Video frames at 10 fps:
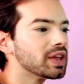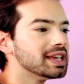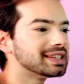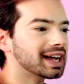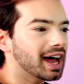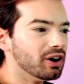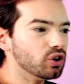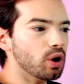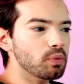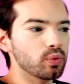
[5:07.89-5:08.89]
Sacaron
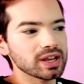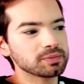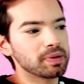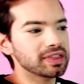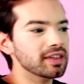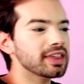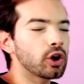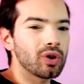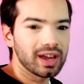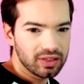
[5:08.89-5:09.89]
como una especie de
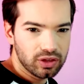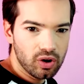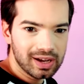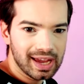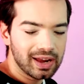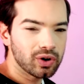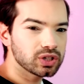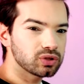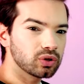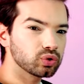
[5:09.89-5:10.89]
colección que creo que
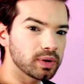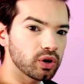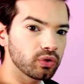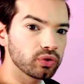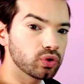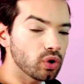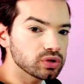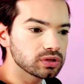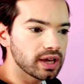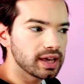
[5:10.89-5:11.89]
solo tuvieron
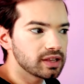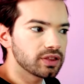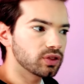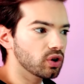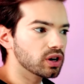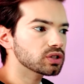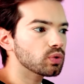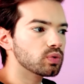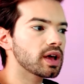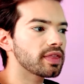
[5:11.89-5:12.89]
dos ediciones,
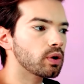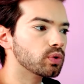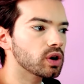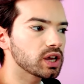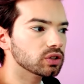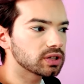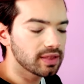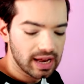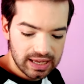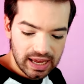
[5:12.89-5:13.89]
una de Aurora y otra
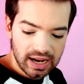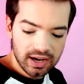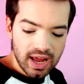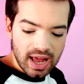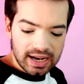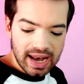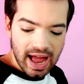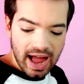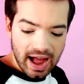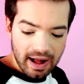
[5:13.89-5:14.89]
de Ariel,
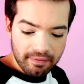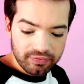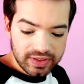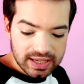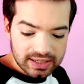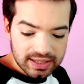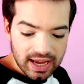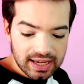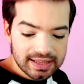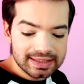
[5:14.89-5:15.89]
la
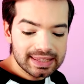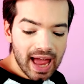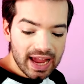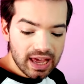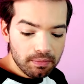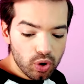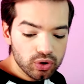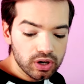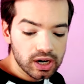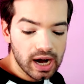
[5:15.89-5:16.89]
Disney
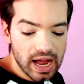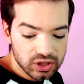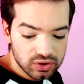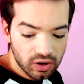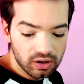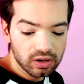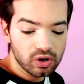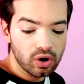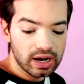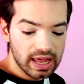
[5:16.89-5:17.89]
Diamond Castle
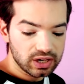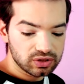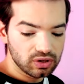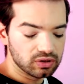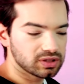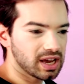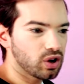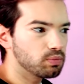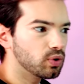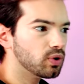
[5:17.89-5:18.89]
Collection, o sea,
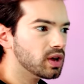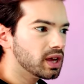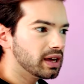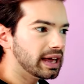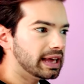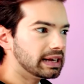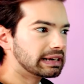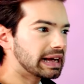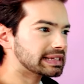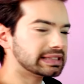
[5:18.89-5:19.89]
como el
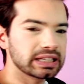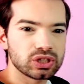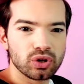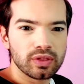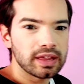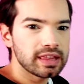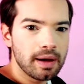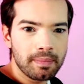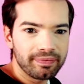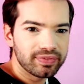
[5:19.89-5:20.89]
Castillo de
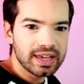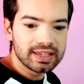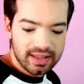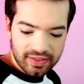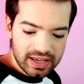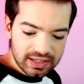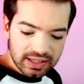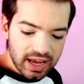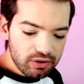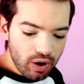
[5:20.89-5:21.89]
Diamantes de
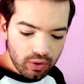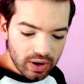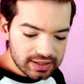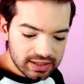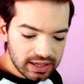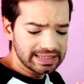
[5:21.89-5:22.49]
Disney o algo así.